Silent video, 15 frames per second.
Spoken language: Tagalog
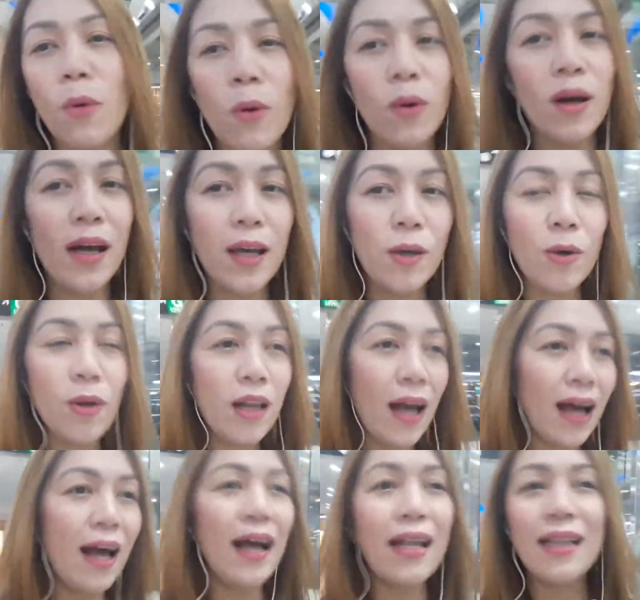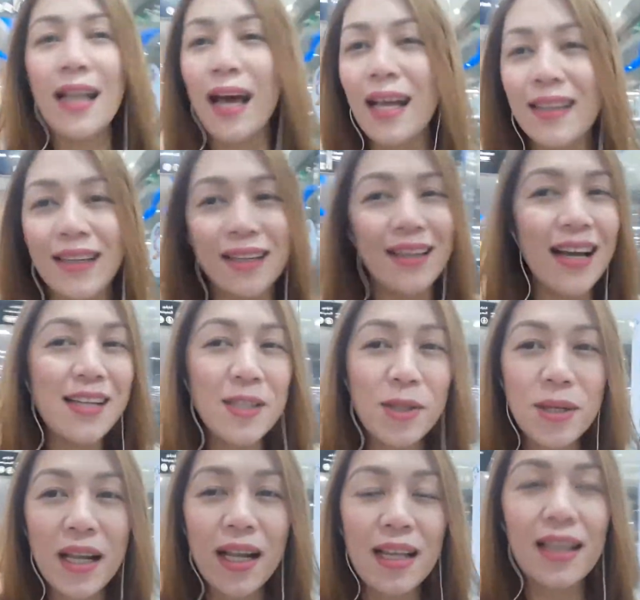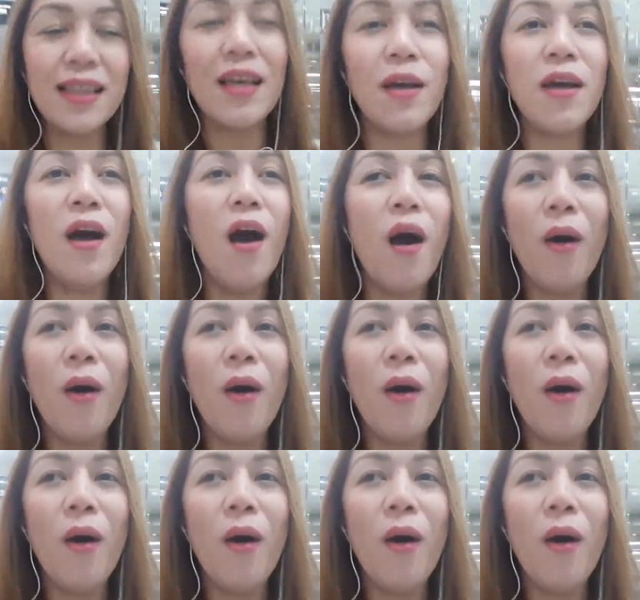po kayo lahat, lahat ng nationality,